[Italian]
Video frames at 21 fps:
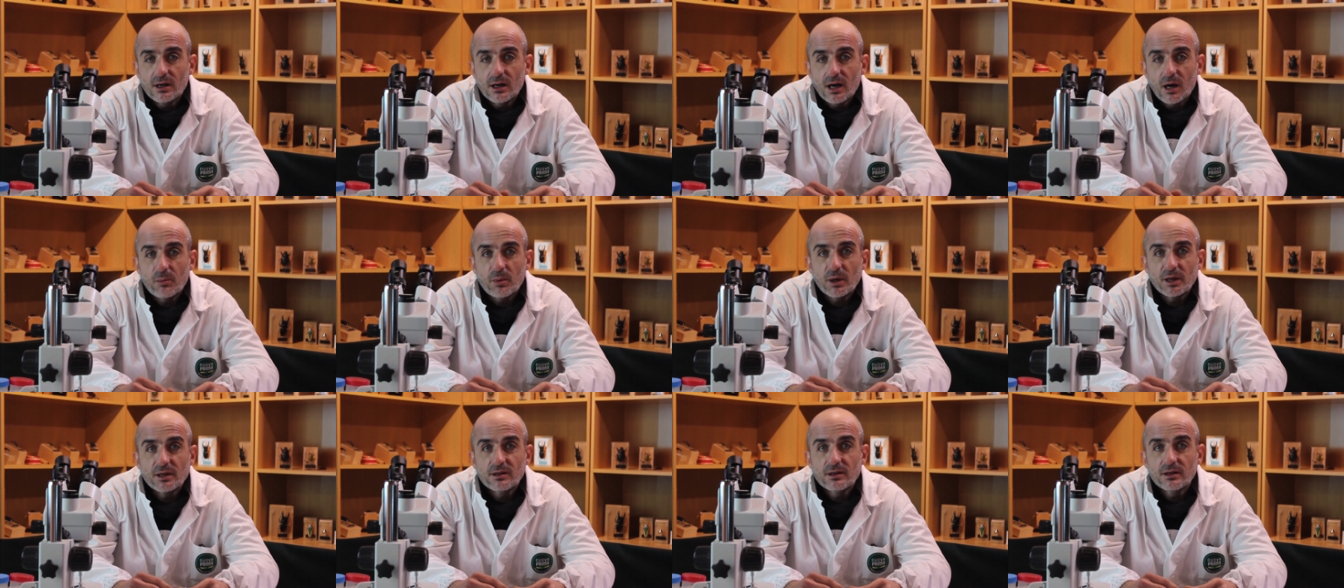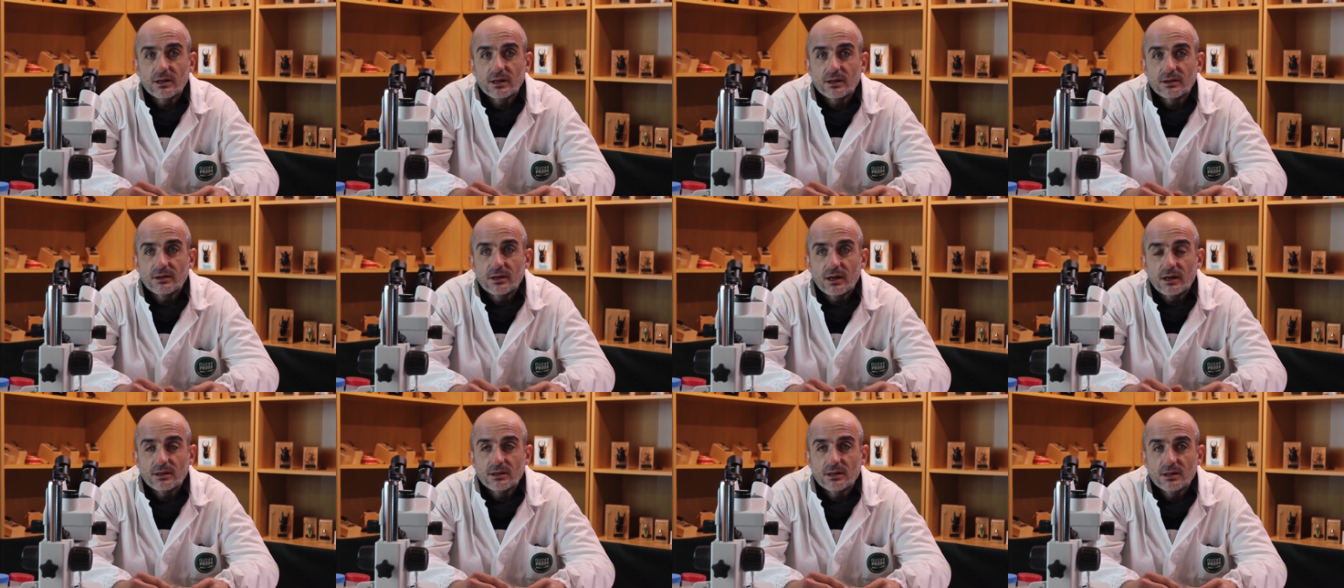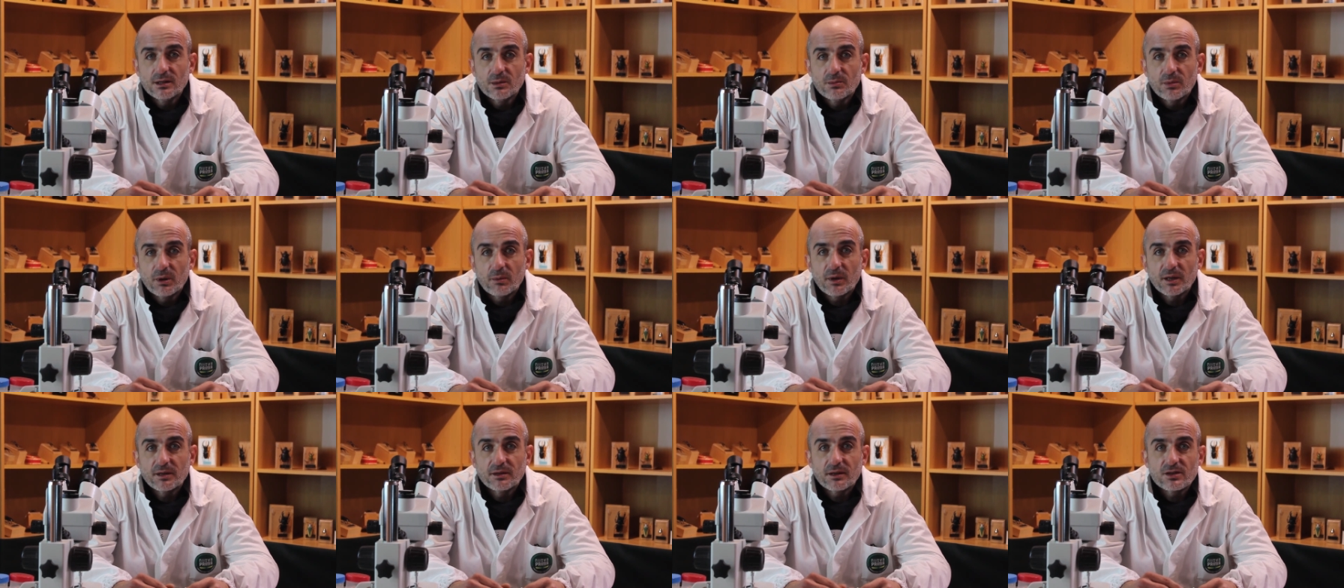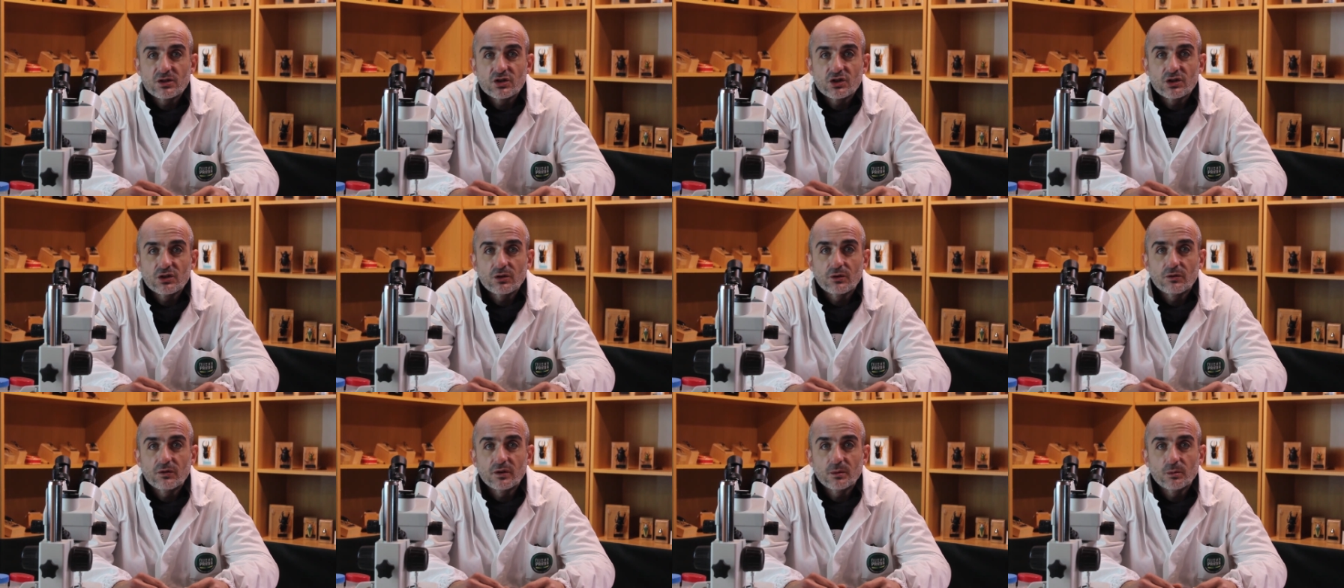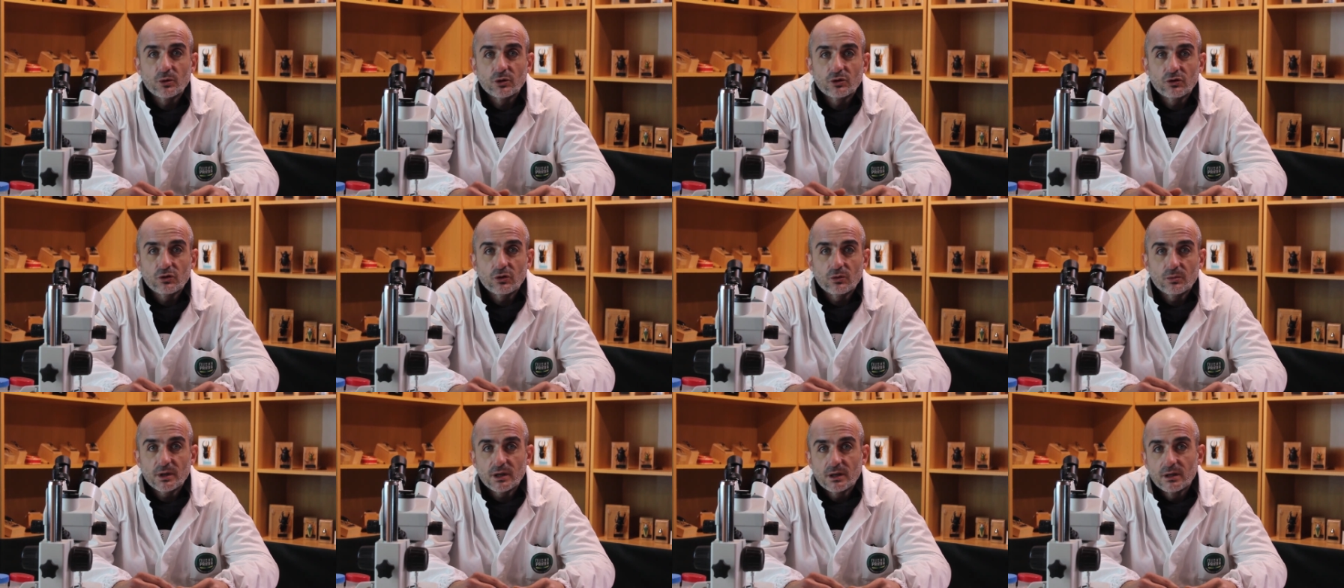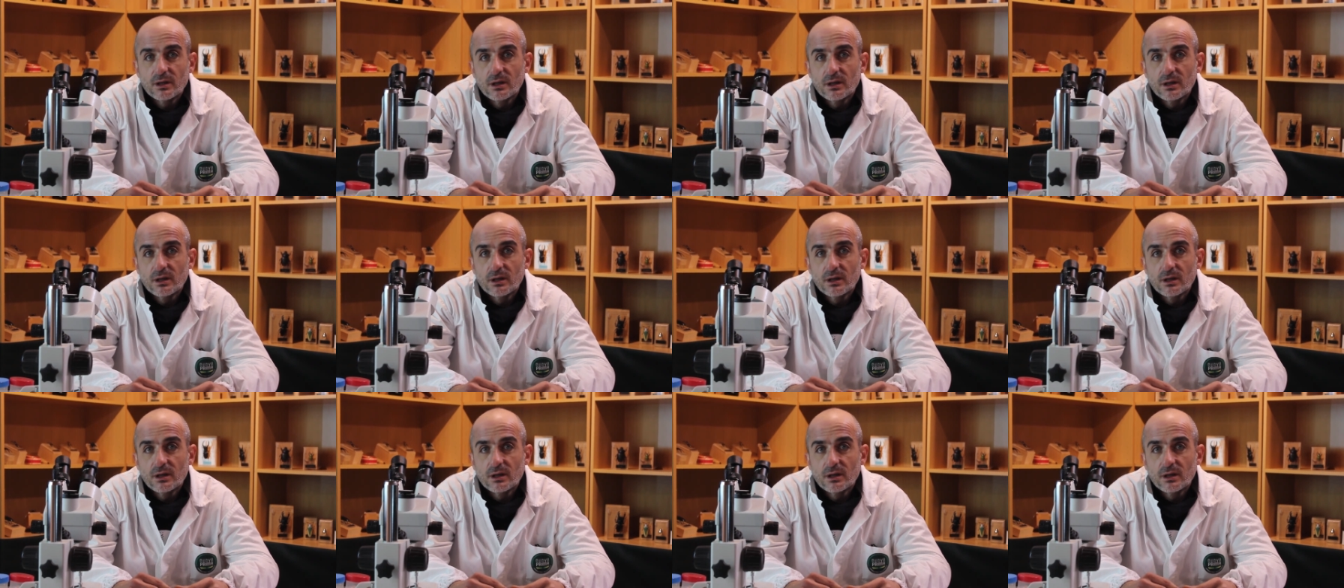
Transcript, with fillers: a partire dai papatacci o flebotomi.